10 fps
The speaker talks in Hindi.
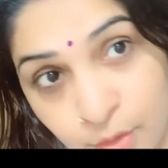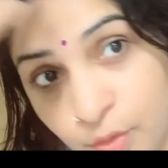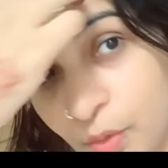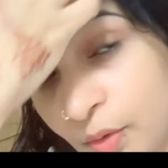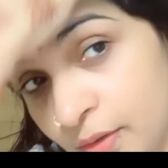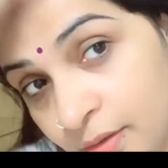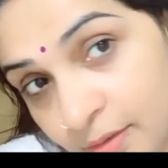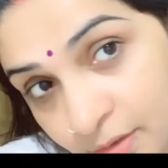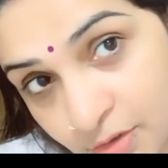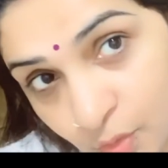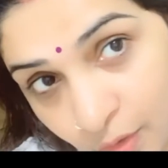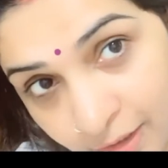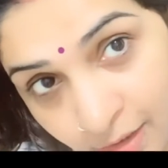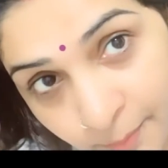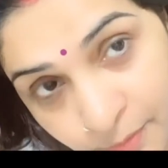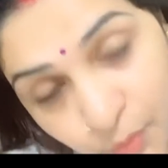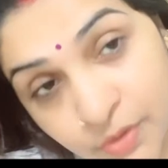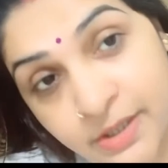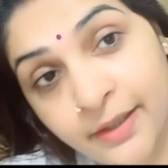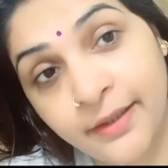तो ये ऑयल आप
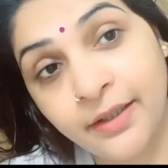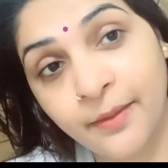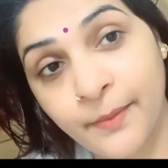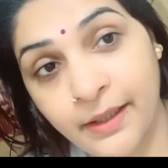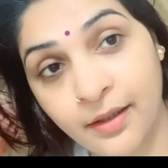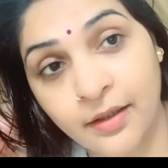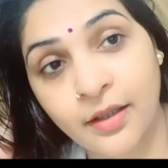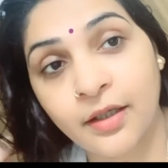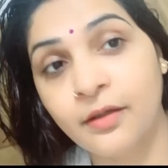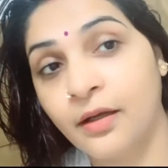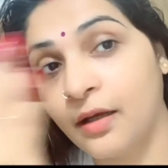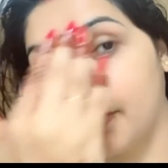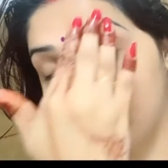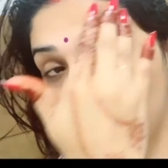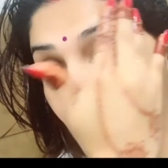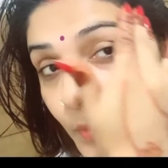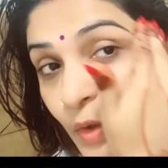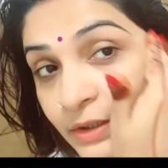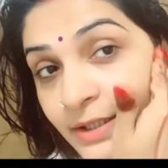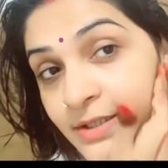यूज़ करिए बना के आपको
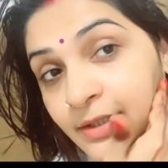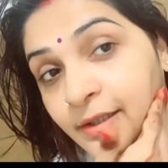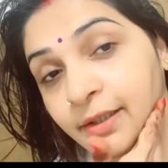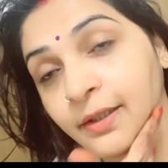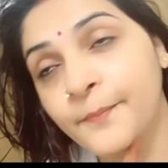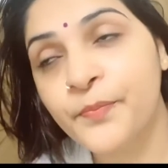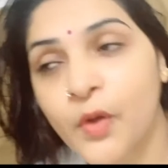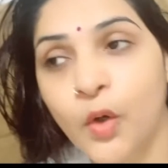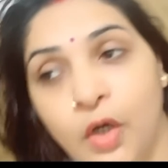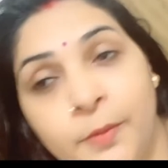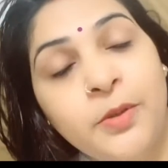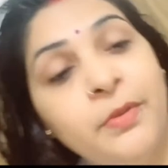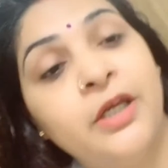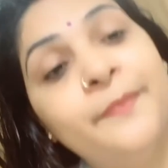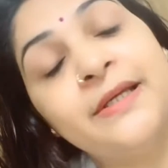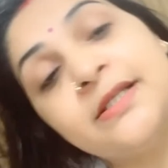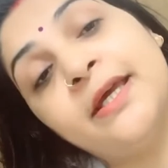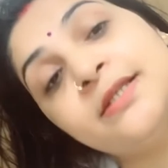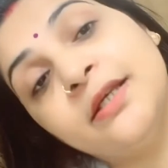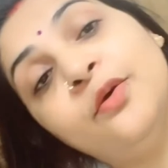बहुत अच्छा लगेगा और भी मेरे पास
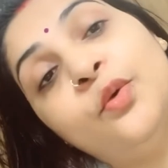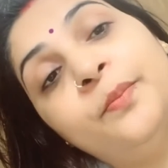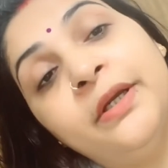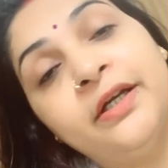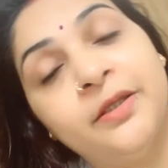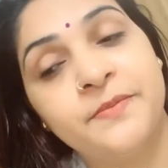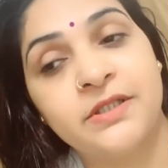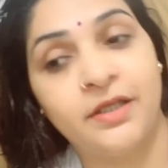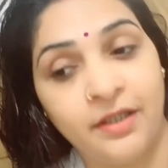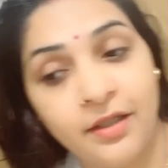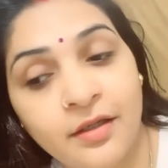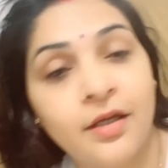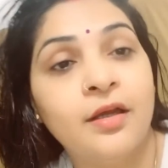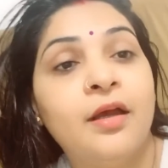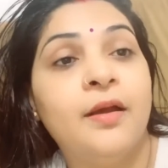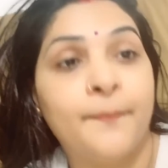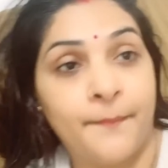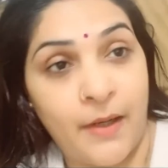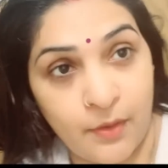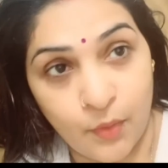ऐसे होममेड टिप्स हैं
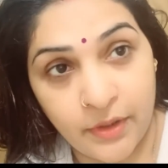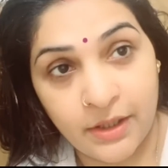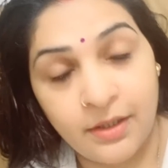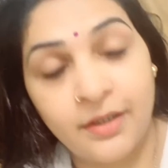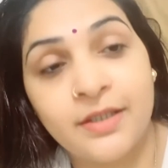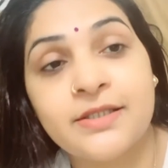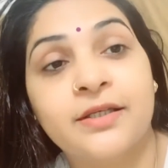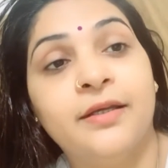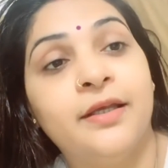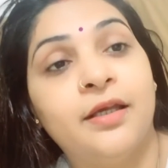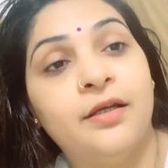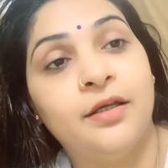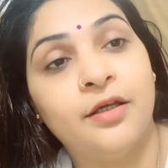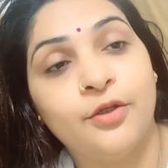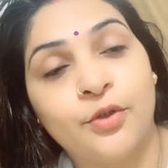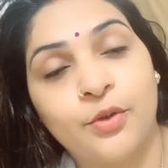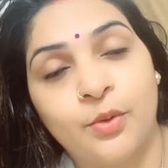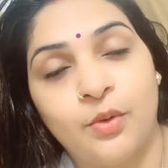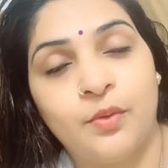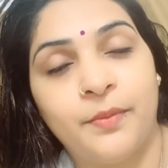बालों के लिए स्किन के लिए तो
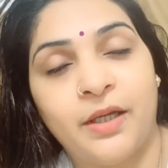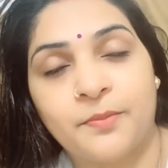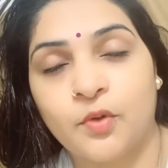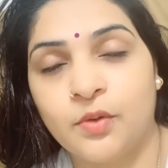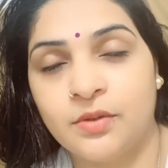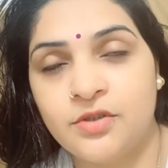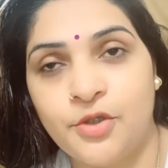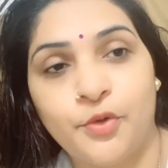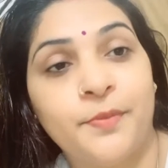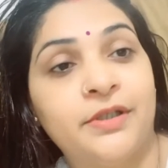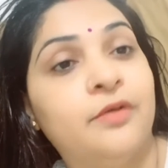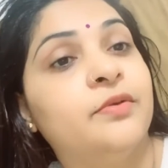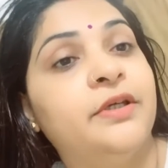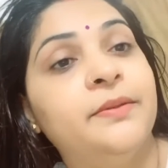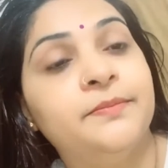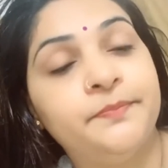मैं आपको ज़रूर बताऊँगी